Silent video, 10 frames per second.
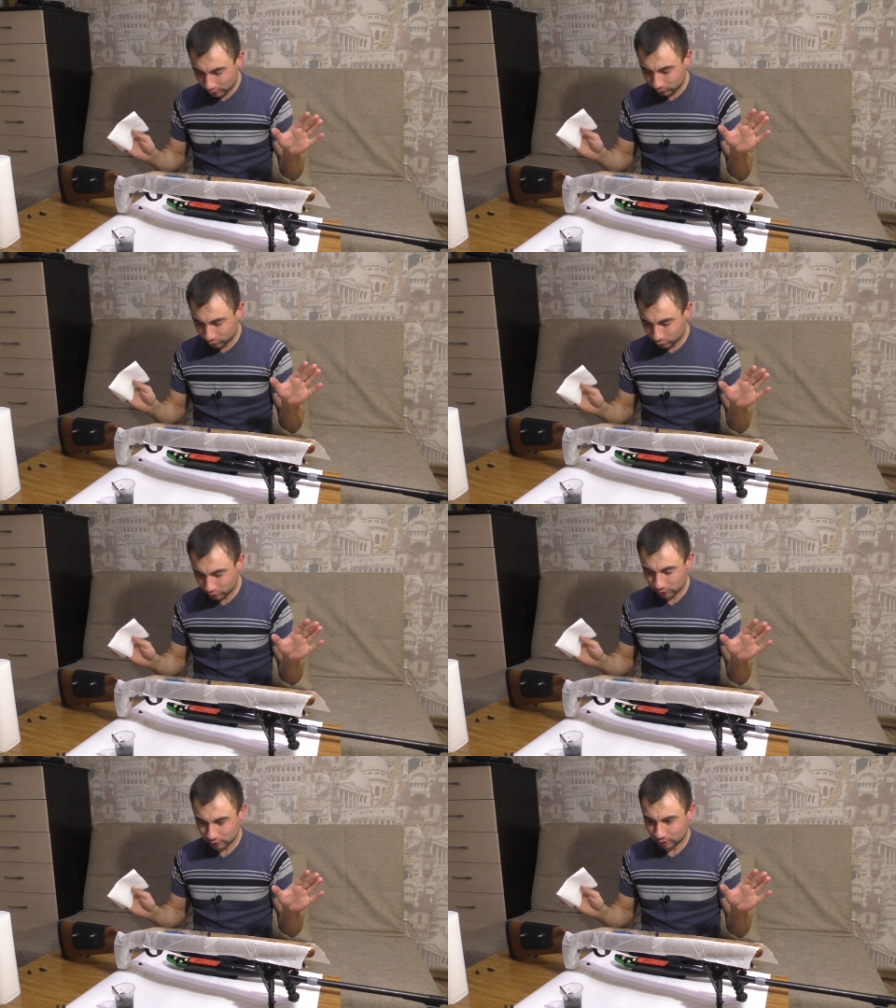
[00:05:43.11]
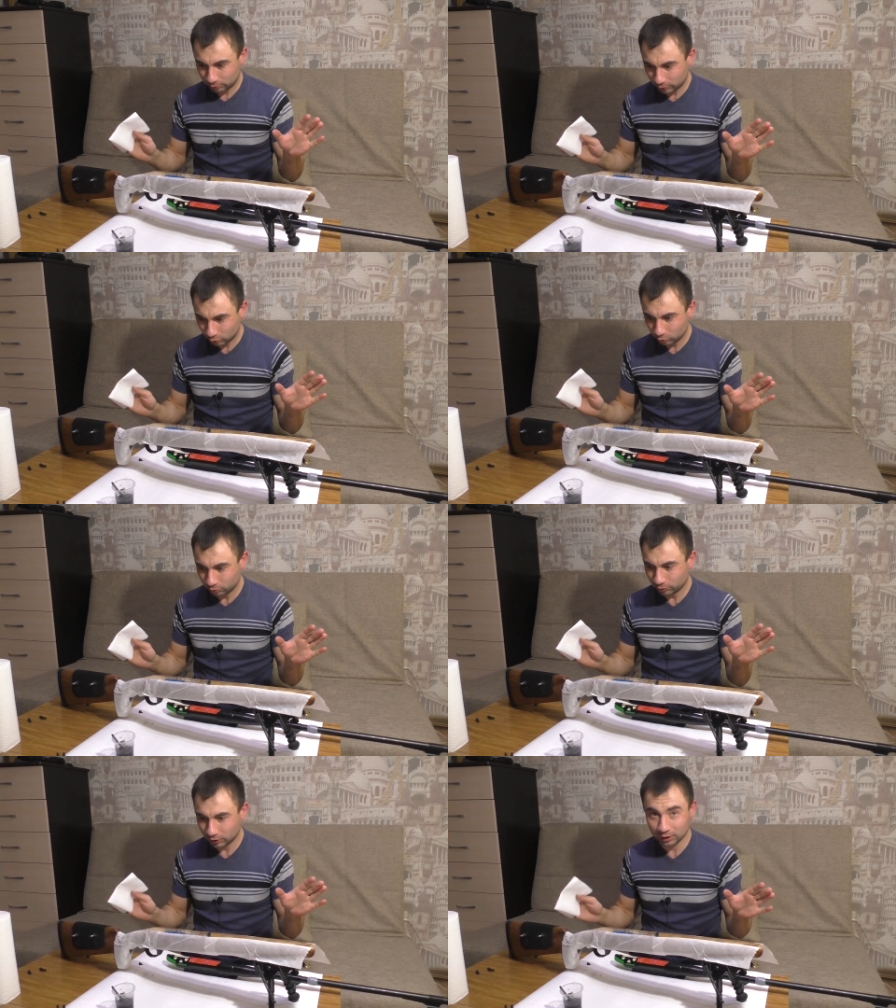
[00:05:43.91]
И в итоге это
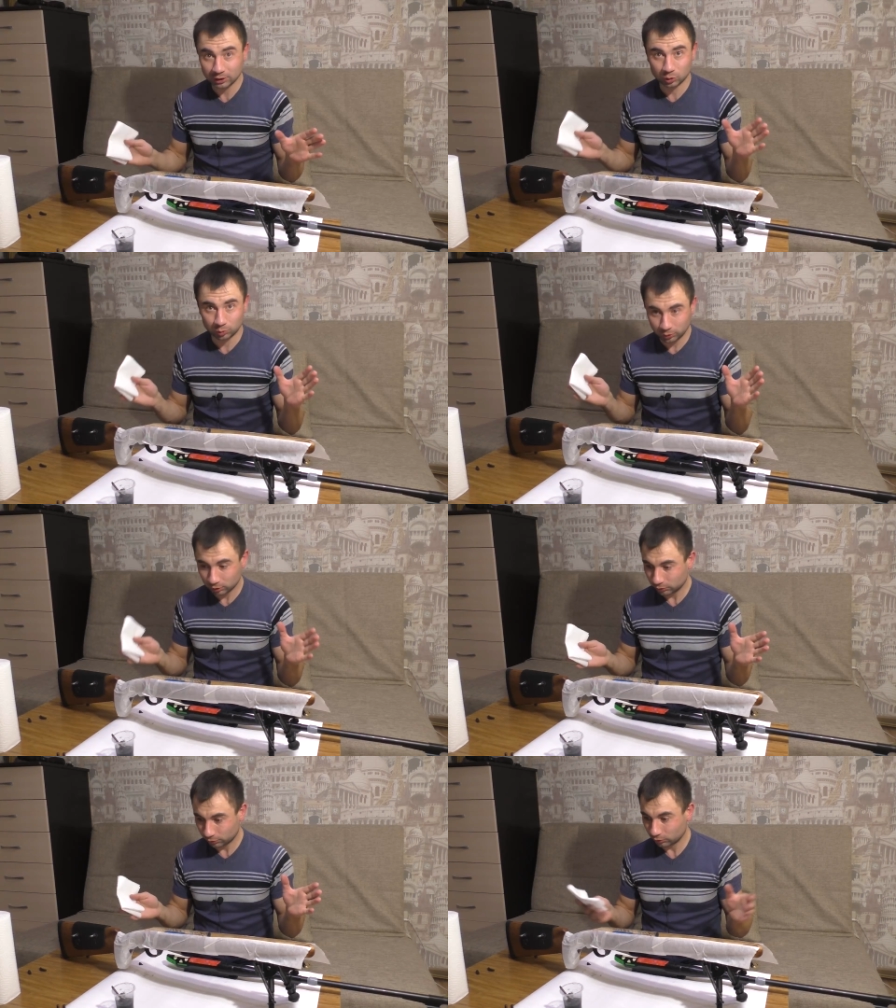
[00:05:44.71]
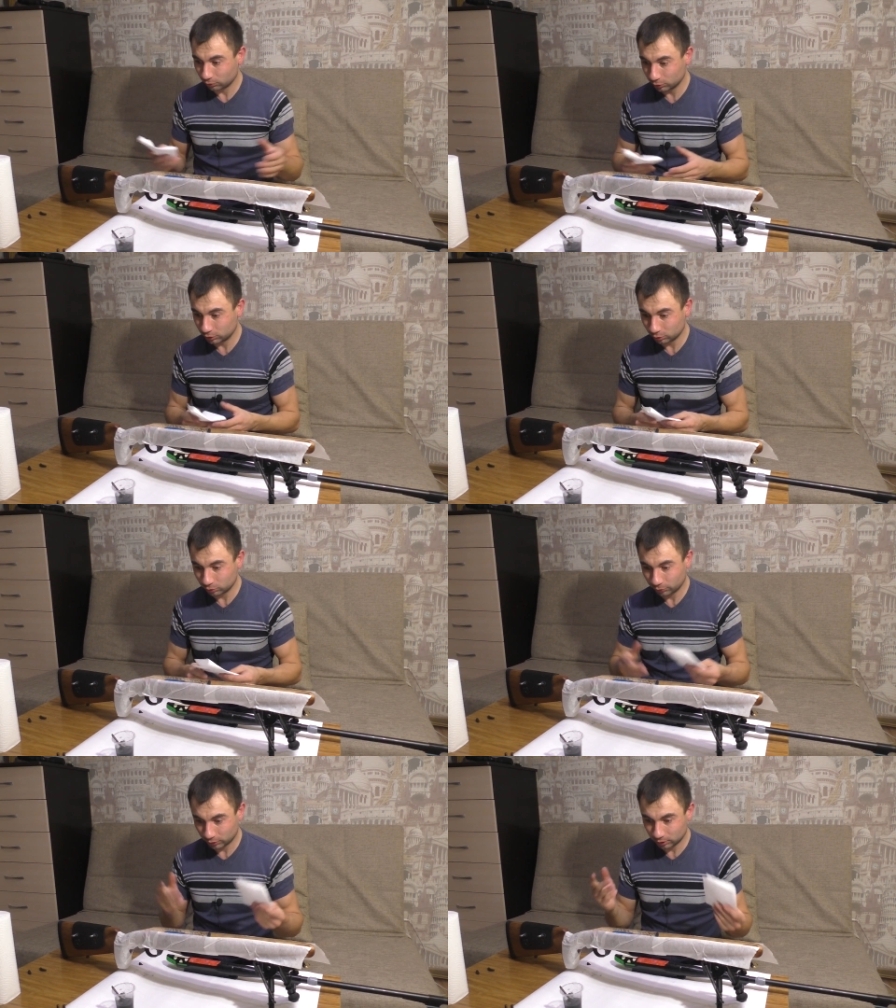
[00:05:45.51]
потом наступило. Вот
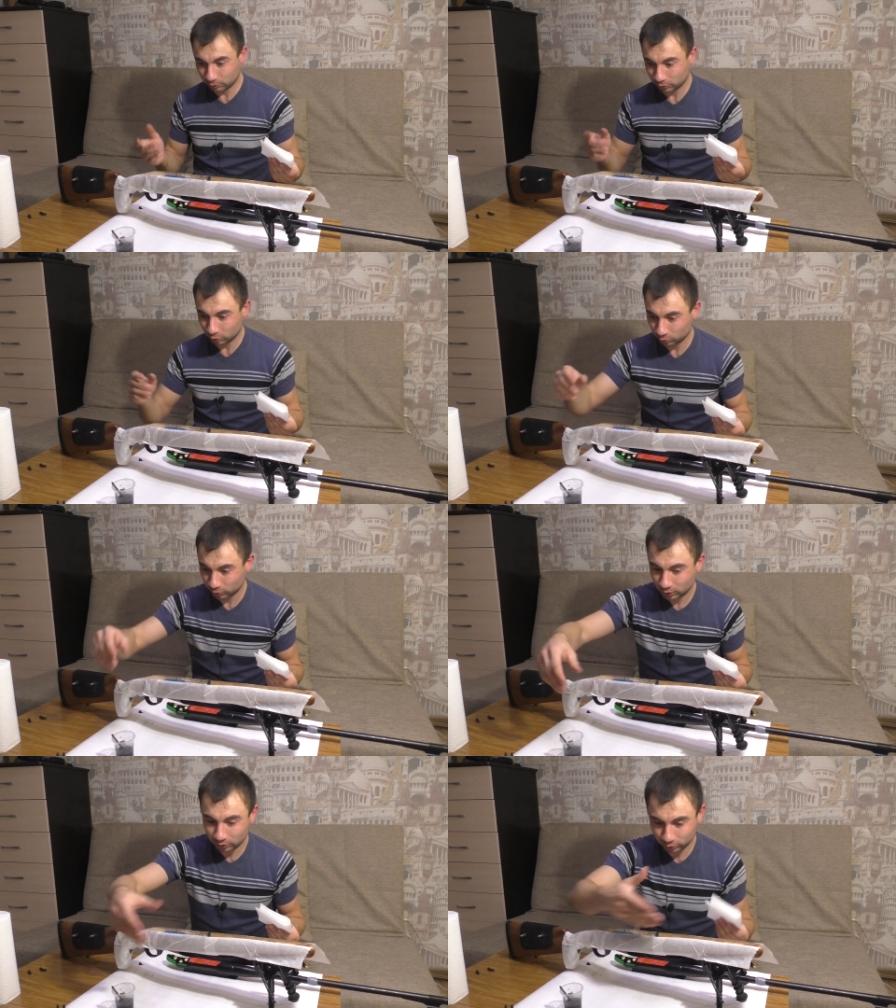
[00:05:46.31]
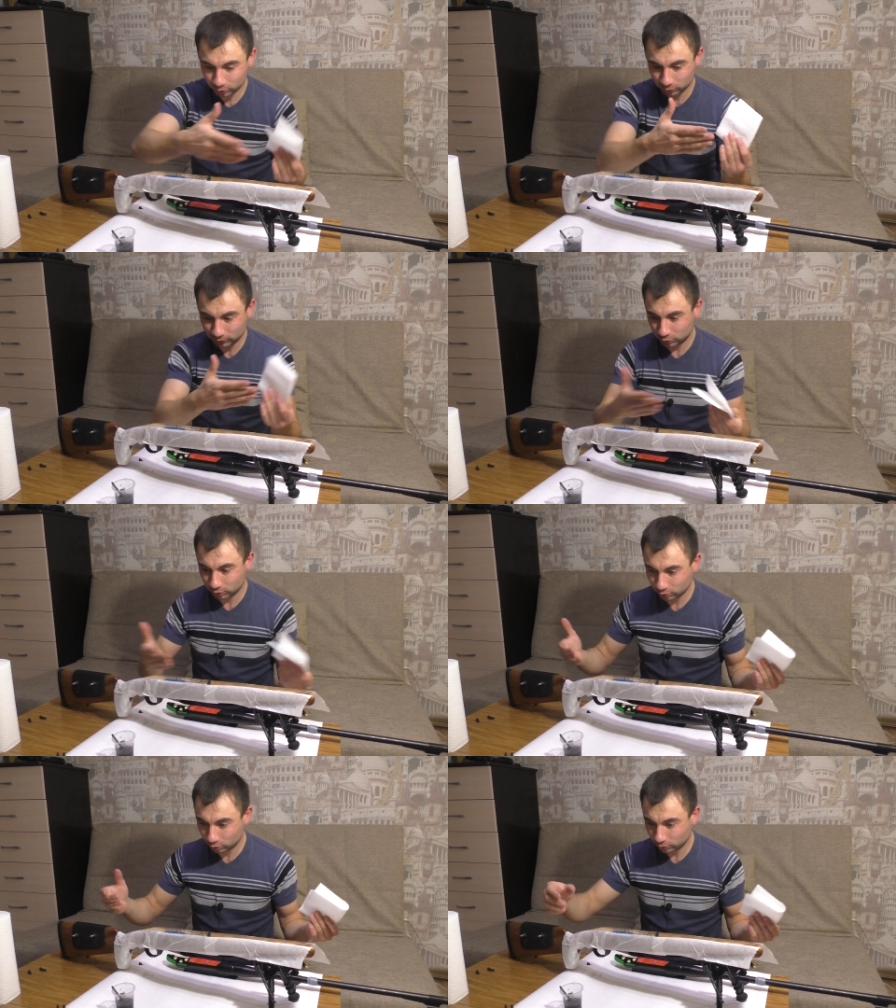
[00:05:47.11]
оно, это потом. То есть у меня все
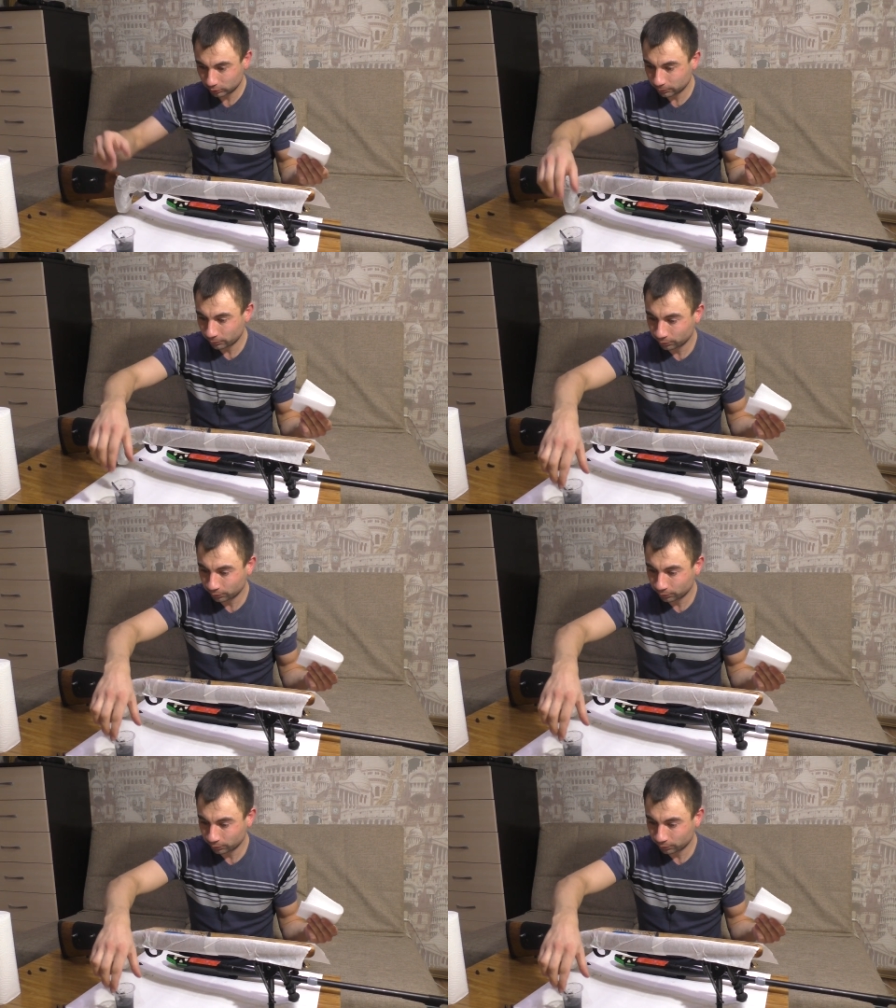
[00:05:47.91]
готово.